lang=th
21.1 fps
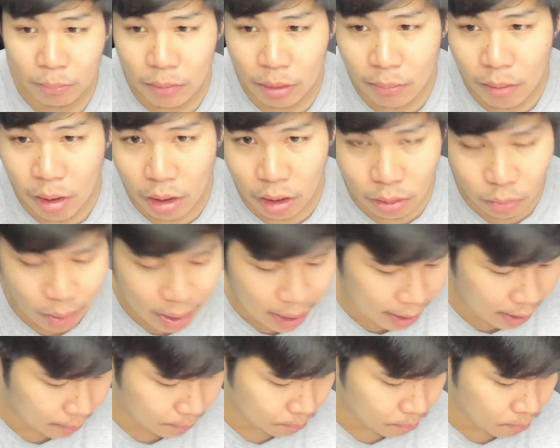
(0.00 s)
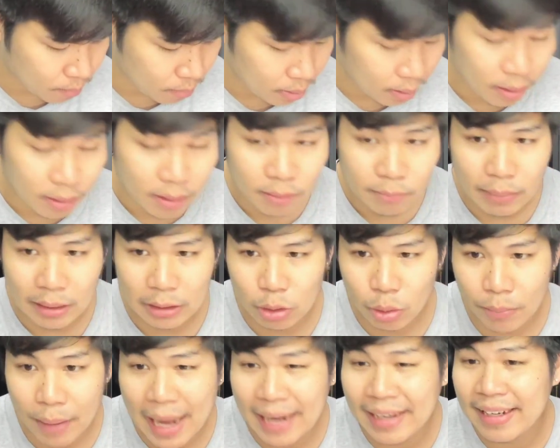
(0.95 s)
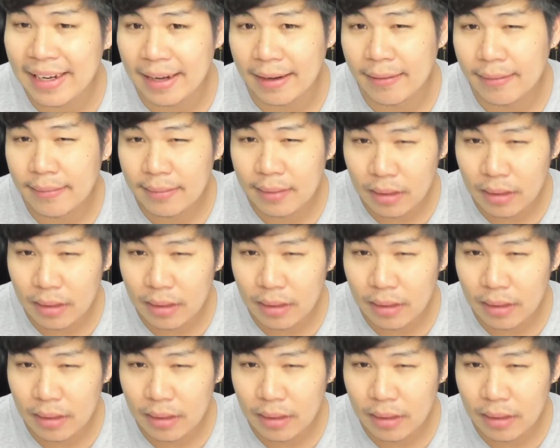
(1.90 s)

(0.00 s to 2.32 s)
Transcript: ผมต้องบอกก่อนว่าปัจจุบันเนี่ย